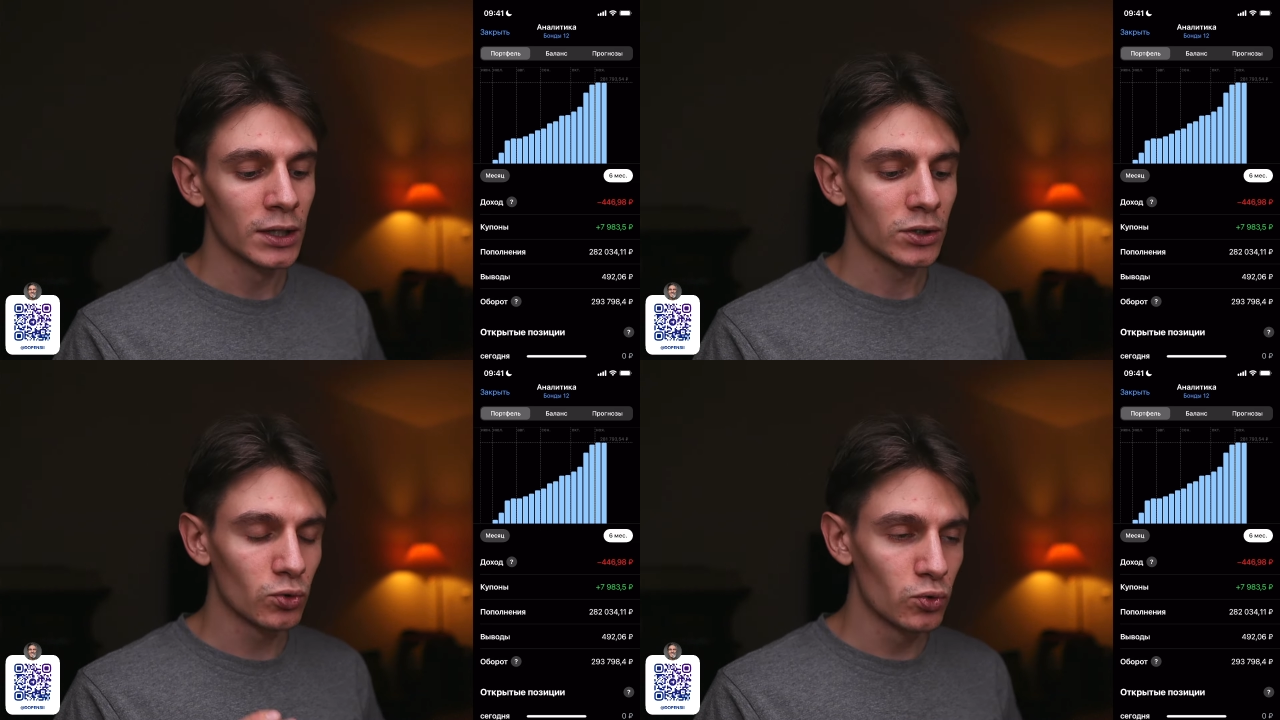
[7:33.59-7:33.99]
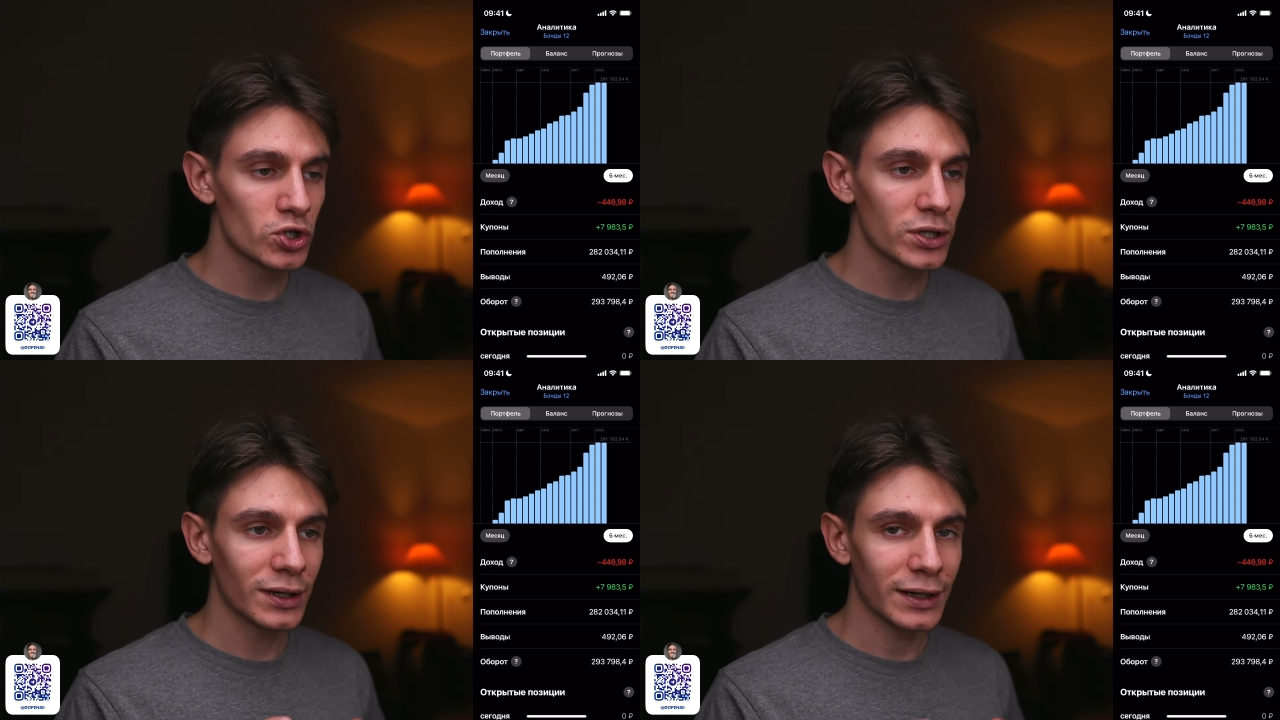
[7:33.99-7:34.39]

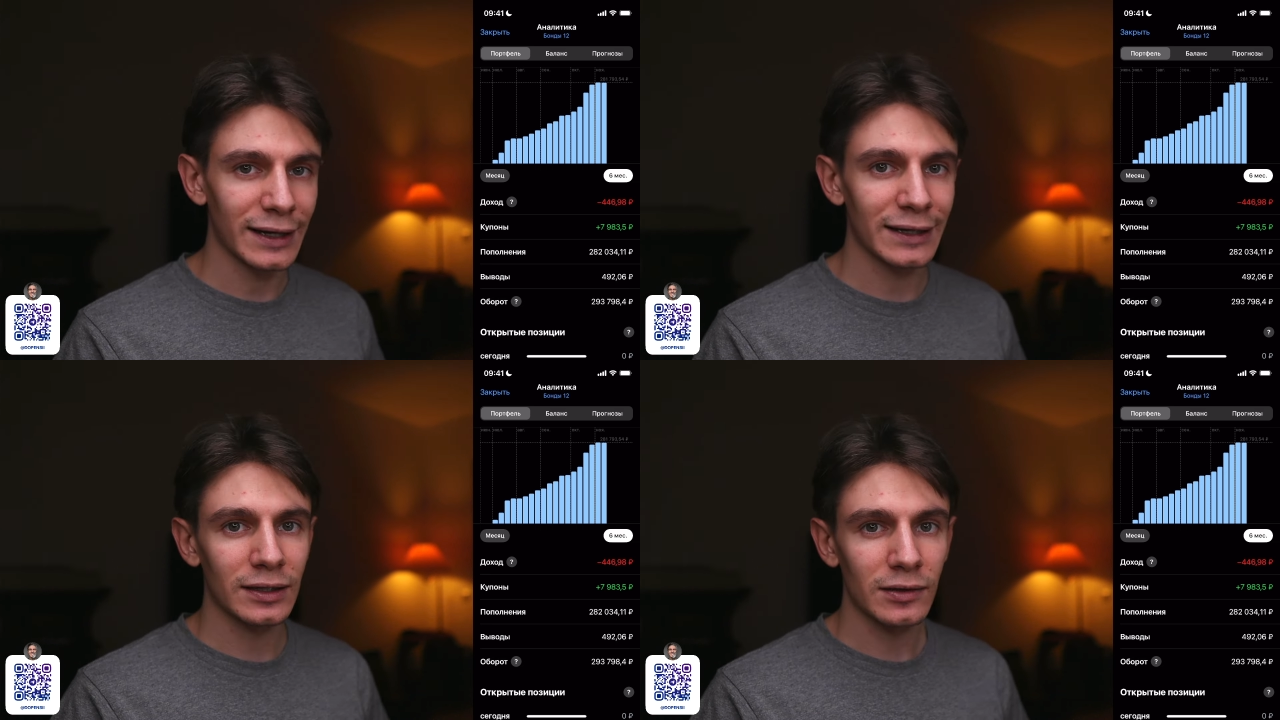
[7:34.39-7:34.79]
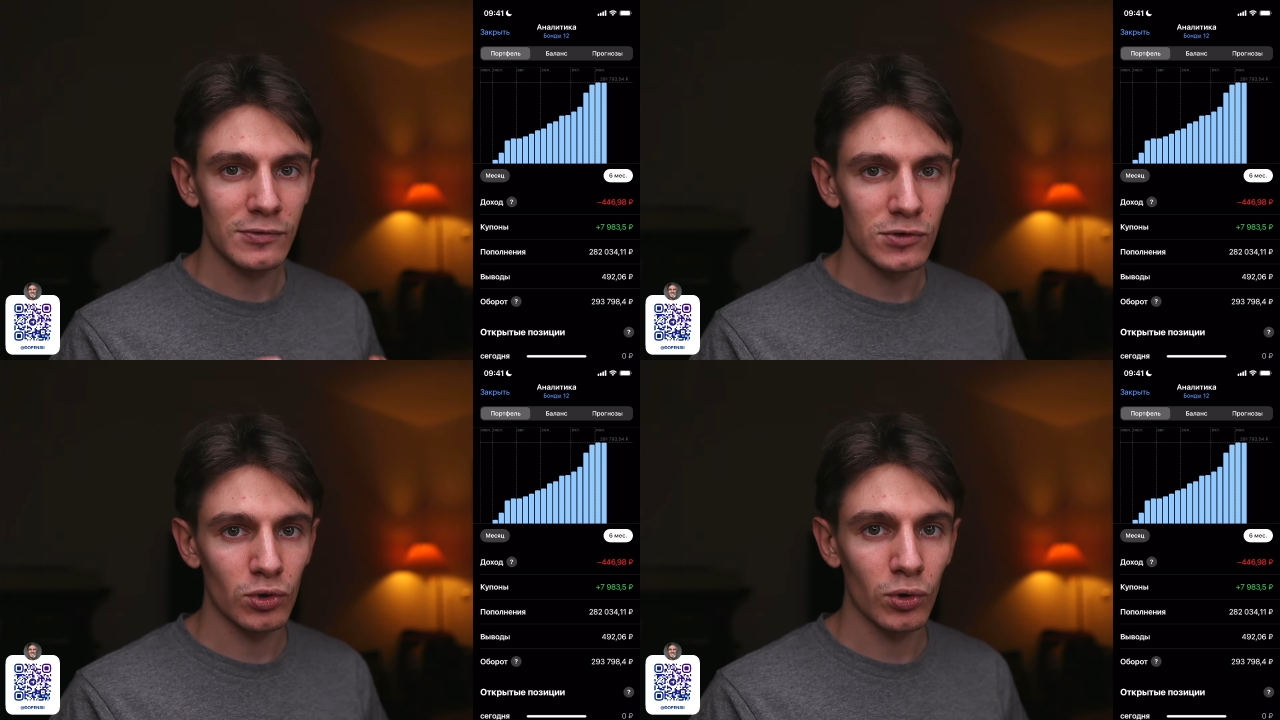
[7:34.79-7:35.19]
Нужно это
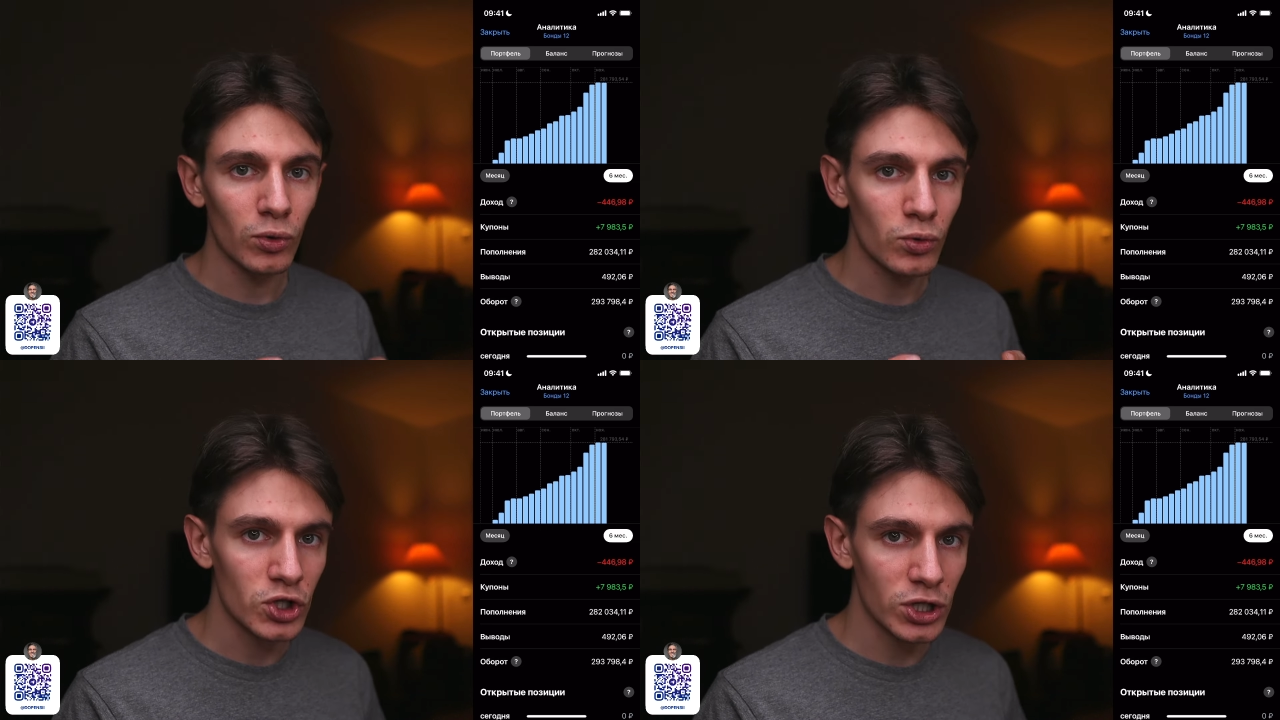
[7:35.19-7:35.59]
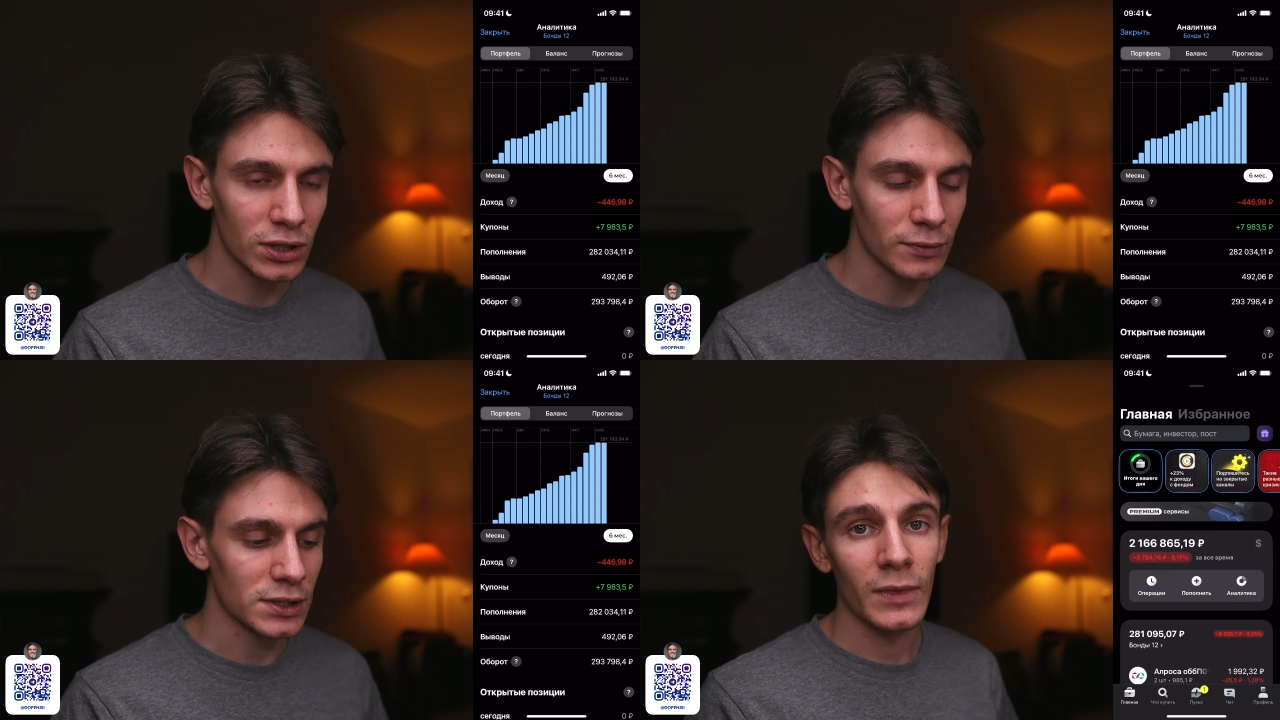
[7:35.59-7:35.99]
все учитывать.